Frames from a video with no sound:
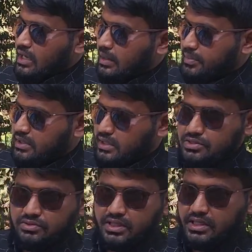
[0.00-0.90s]
আপনাদেরকে
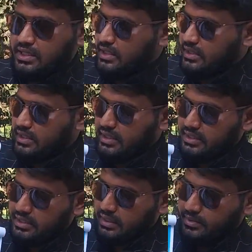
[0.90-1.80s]
যদি ক্লিয়ার দেখাই
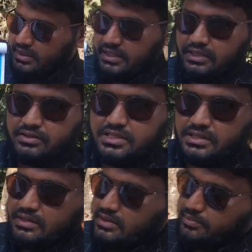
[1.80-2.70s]
আমাদের এই হচ্ছে
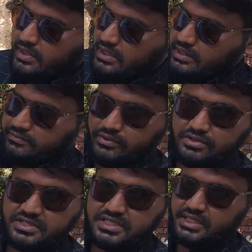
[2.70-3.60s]
বিল্ডিংয়ের
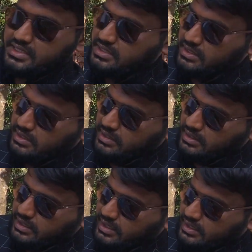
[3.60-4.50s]
ফ্রন্ট সাইড
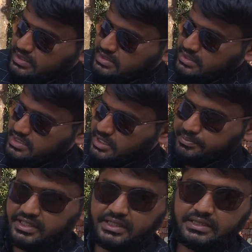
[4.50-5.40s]
এখানে যে
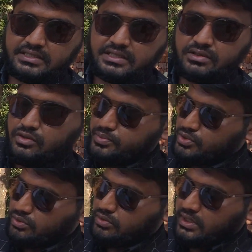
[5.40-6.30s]
শেপটা দেখতেছেন খুব
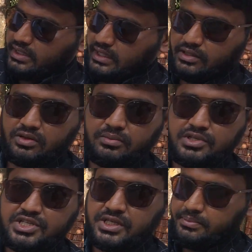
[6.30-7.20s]
সুন্দর একটা আনকমন
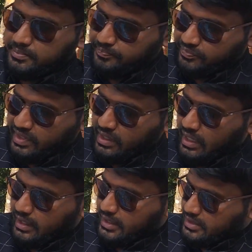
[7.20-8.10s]
শেপ
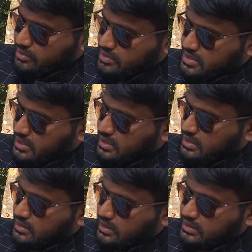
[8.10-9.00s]
আর এটা হচ্ছে
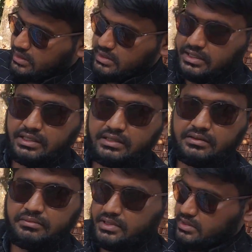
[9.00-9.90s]
তাদের
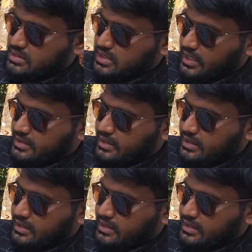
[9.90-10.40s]
সাইড